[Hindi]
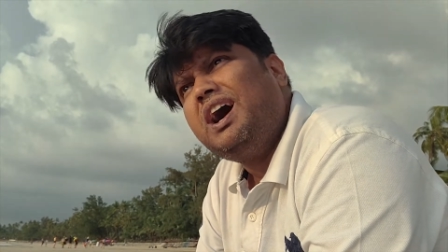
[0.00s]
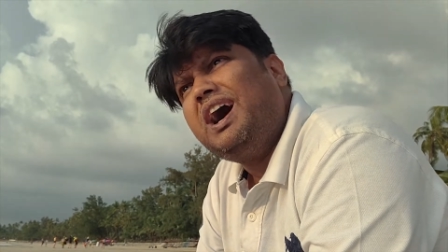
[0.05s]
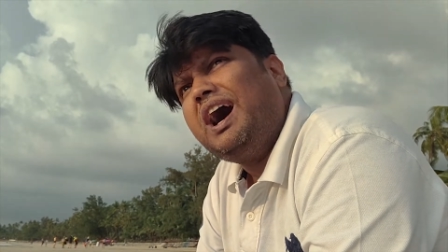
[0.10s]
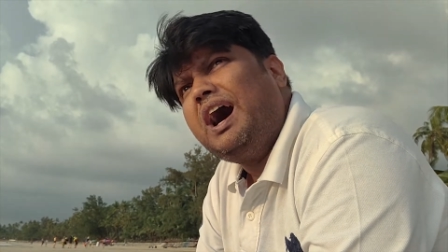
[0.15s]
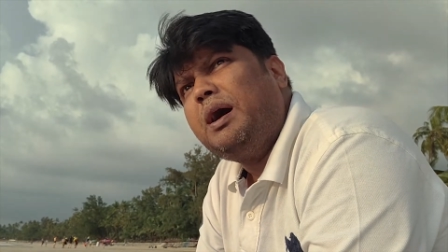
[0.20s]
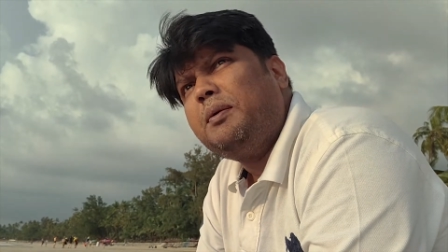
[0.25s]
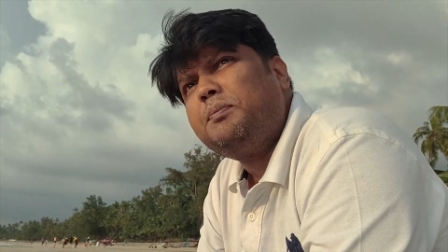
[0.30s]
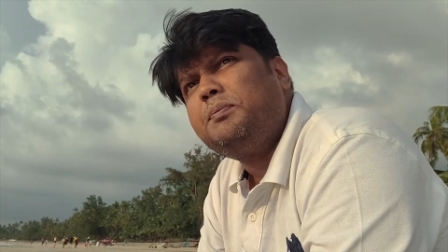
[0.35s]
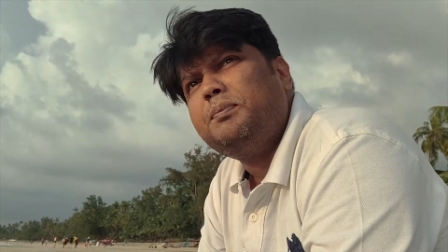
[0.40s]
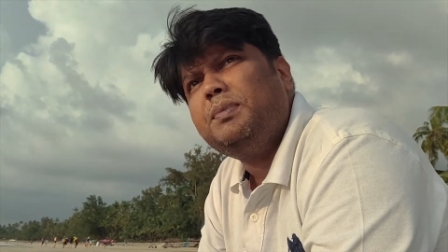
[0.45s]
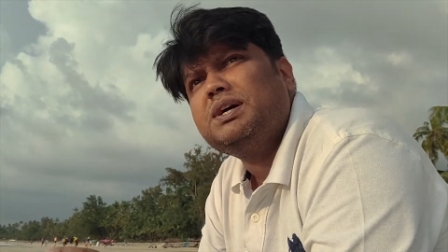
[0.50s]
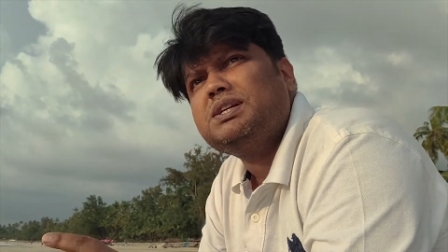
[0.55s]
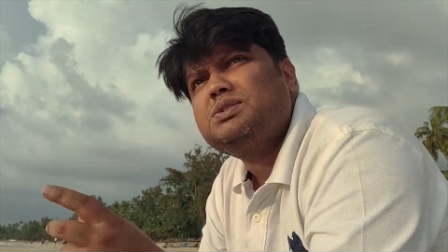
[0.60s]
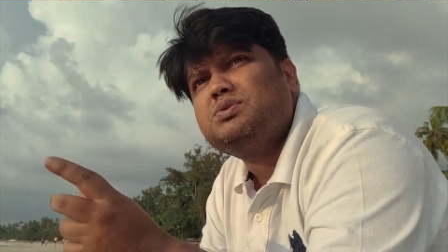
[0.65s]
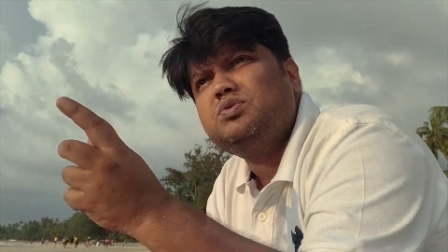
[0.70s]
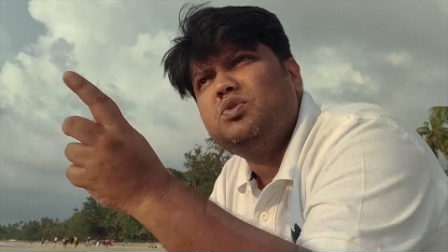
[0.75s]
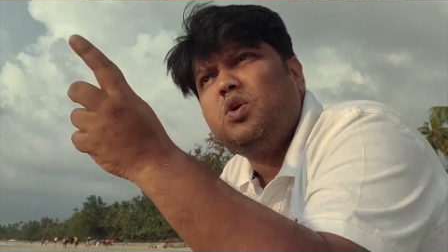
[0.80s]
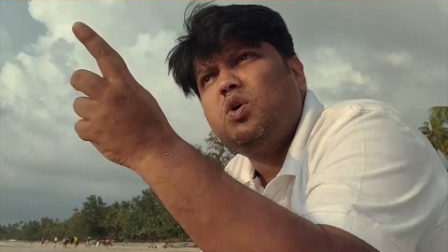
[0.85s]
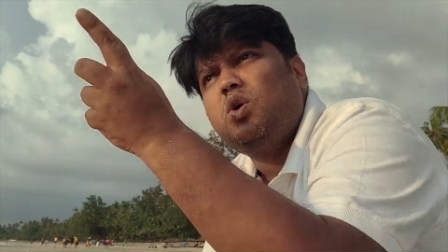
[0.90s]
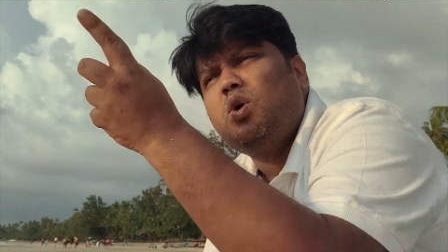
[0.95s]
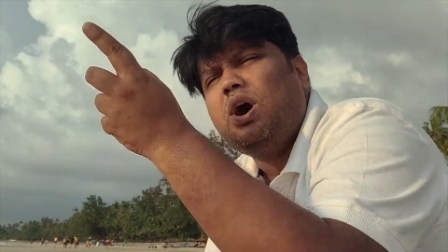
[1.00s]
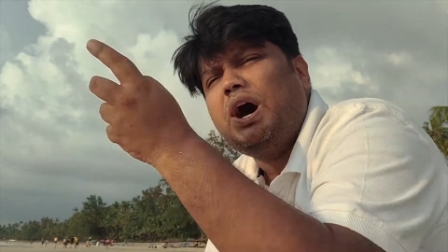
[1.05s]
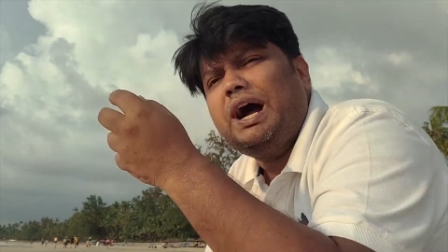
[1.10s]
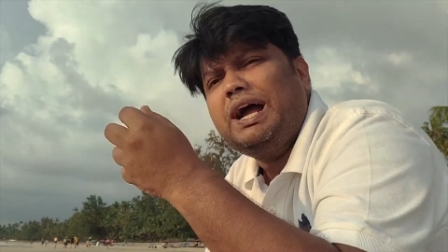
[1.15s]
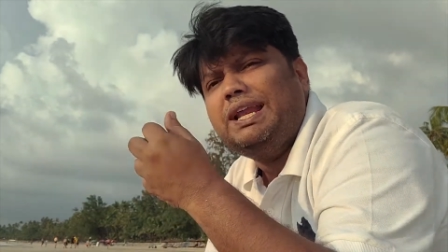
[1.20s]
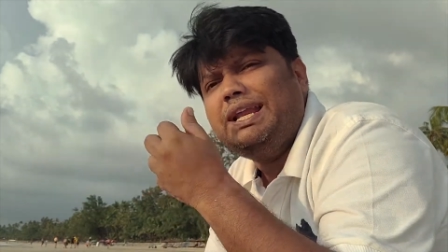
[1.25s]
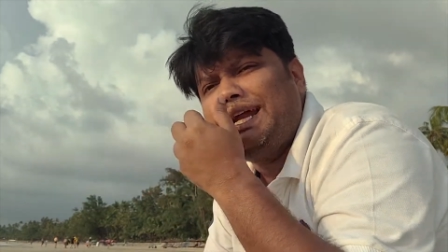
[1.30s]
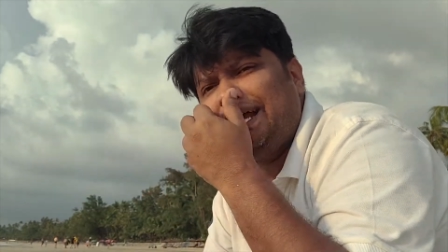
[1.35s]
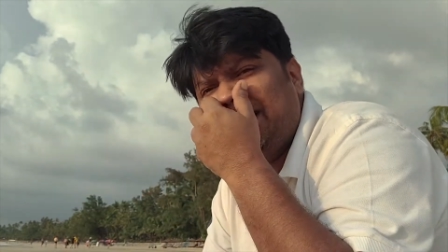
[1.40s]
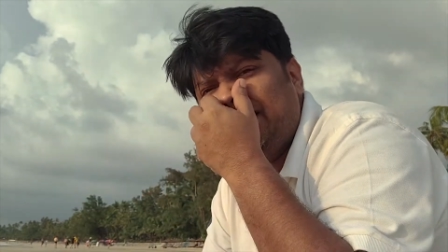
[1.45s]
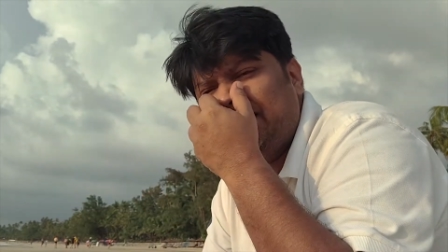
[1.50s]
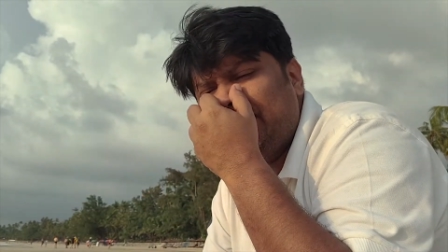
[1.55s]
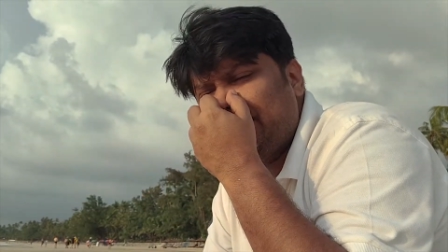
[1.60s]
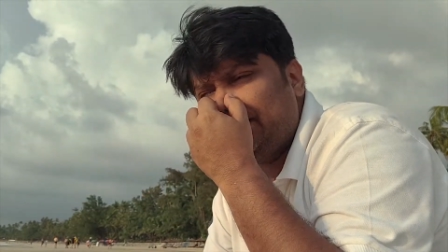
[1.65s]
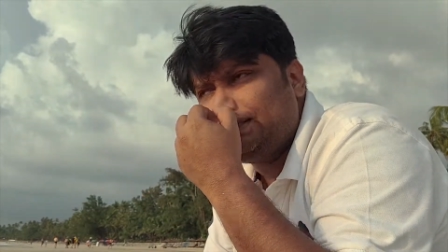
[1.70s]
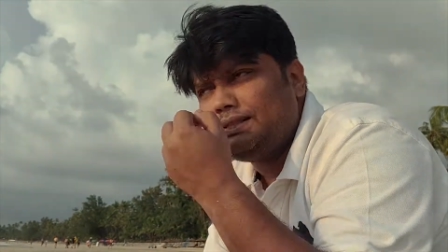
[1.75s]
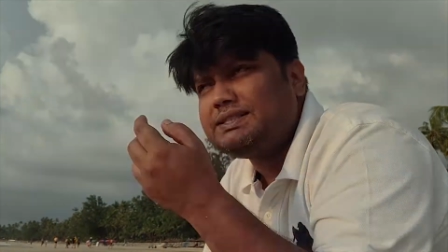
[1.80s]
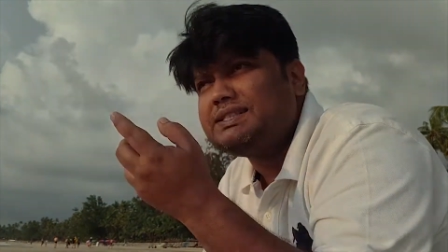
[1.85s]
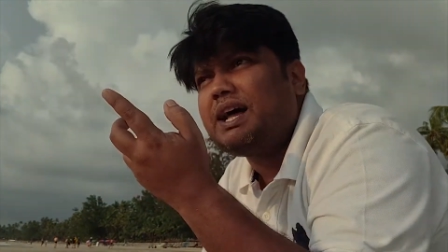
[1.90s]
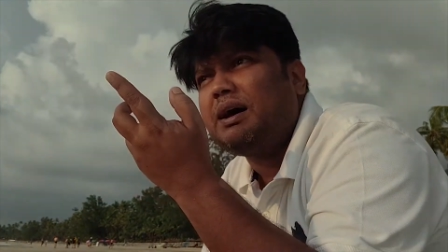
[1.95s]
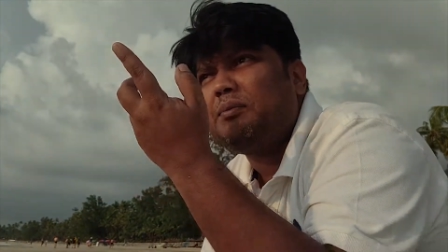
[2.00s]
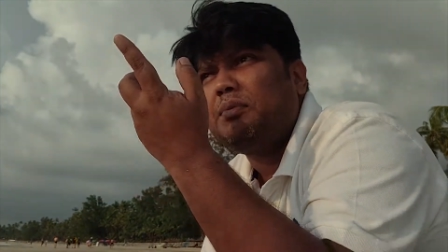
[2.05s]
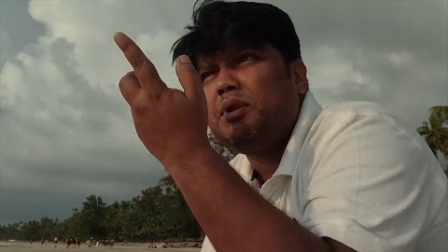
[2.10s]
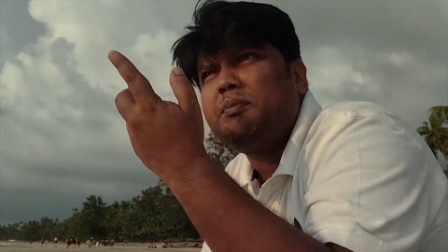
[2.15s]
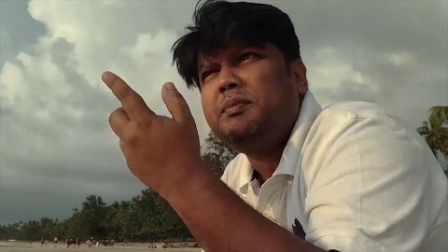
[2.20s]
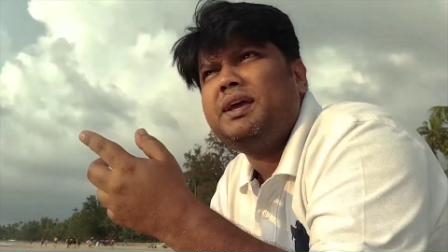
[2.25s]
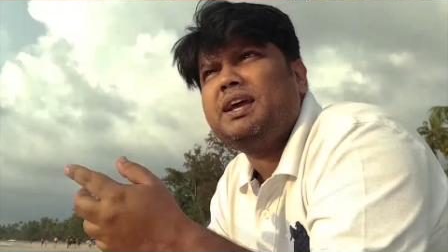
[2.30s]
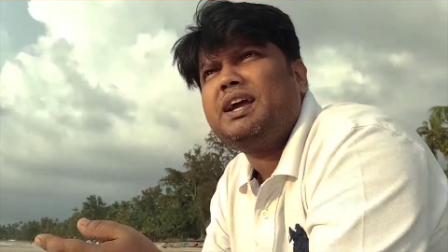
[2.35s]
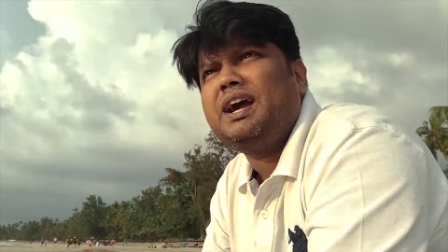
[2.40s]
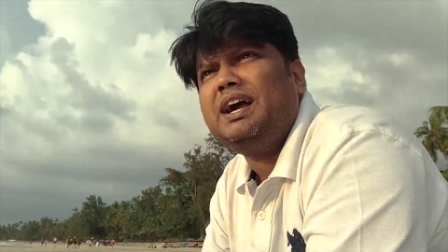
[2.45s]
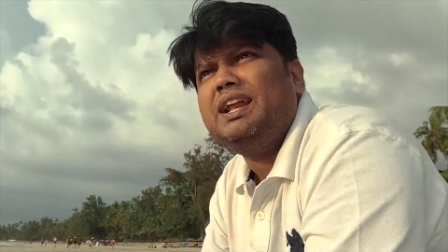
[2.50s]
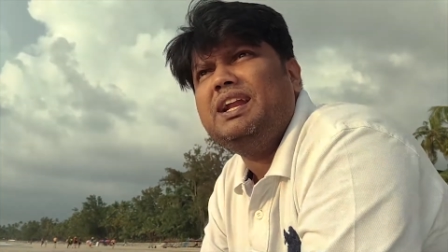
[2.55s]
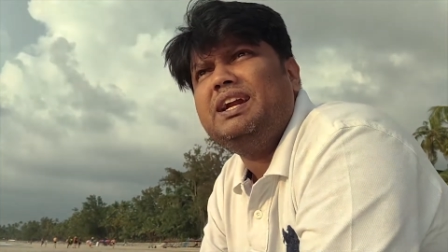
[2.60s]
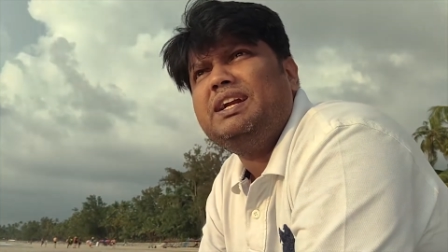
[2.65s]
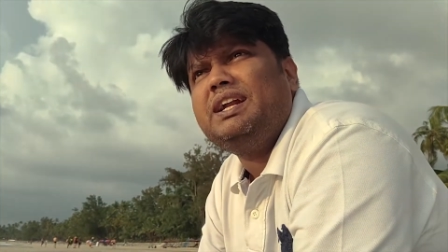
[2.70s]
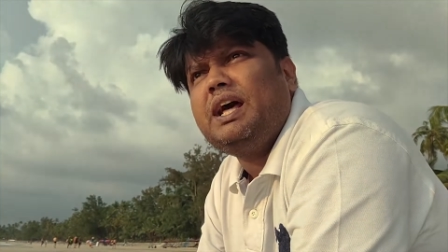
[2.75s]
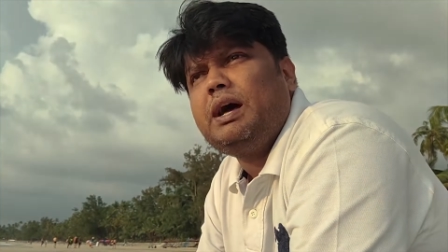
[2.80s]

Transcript: आप बस वो आइलैंड सामने में एक आइलैंड